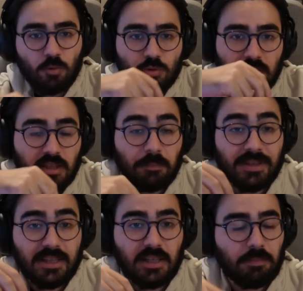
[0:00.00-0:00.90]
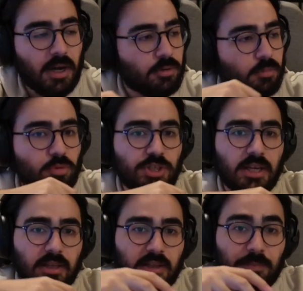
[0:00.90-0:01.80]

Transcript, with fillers: Üzerinde pide değil pardon bu şey